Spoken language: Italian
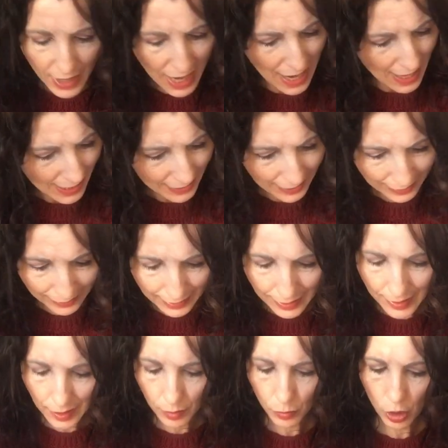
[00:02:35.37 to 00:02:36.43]

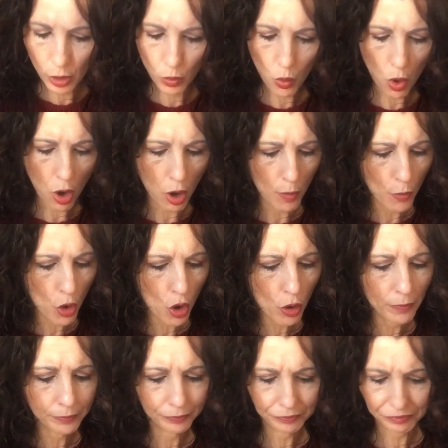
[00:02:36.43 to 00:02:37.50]
adattissimo
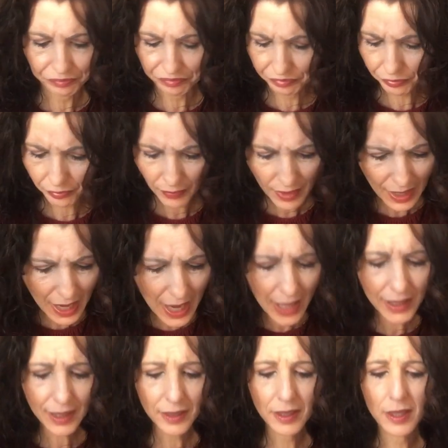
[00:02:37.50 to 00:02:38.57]
all'uomo,
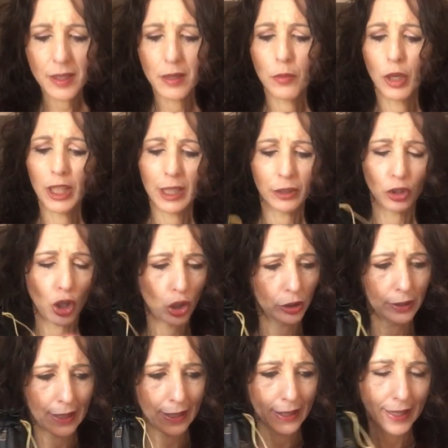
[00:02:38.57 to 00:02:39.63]
adattissimo alla
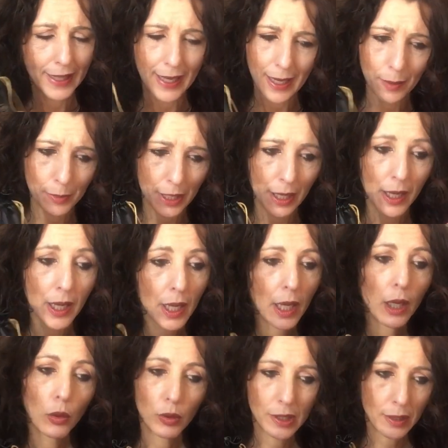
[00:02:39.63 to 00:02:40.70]
donna che ama
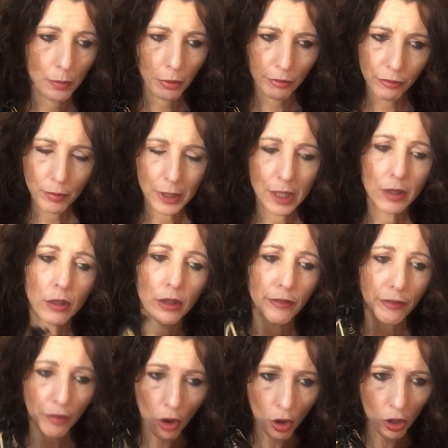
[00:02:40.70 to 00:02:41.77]
queste profumazioni
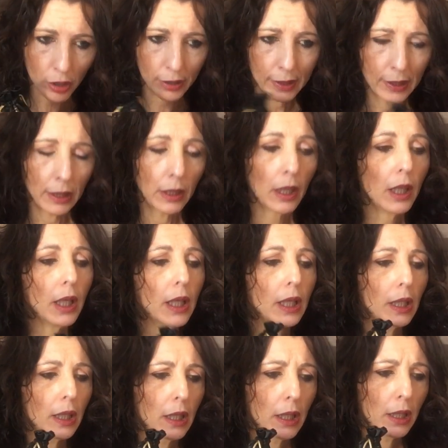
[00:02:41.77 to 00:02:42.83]
forti,
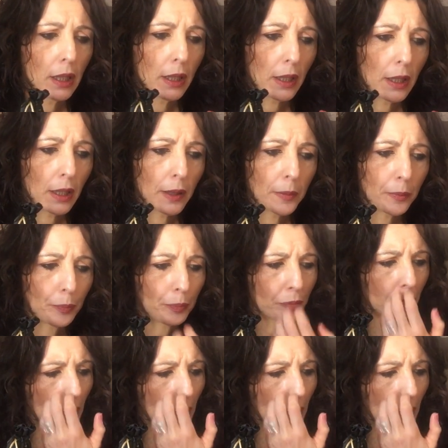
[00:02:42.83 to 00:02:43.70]
ehm,